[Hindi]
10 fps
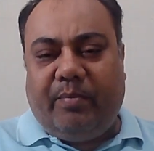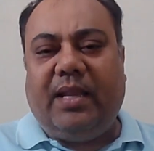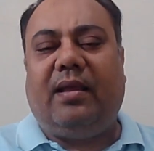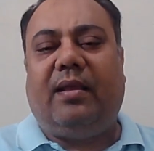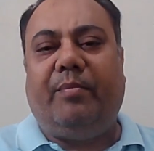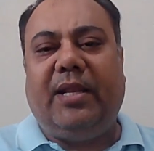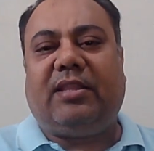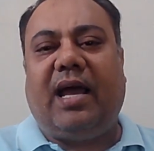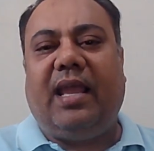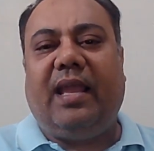मिल आ,
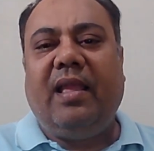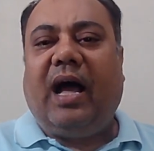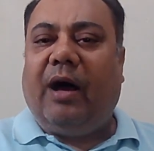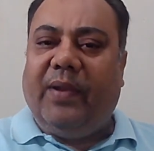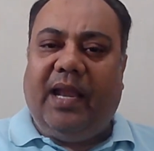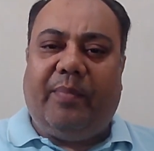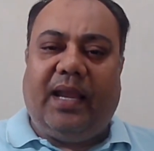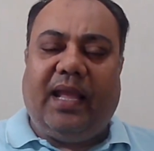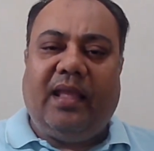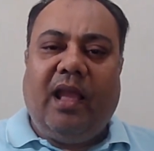मिलता है अवेलेबल
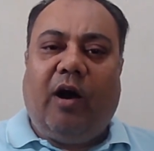है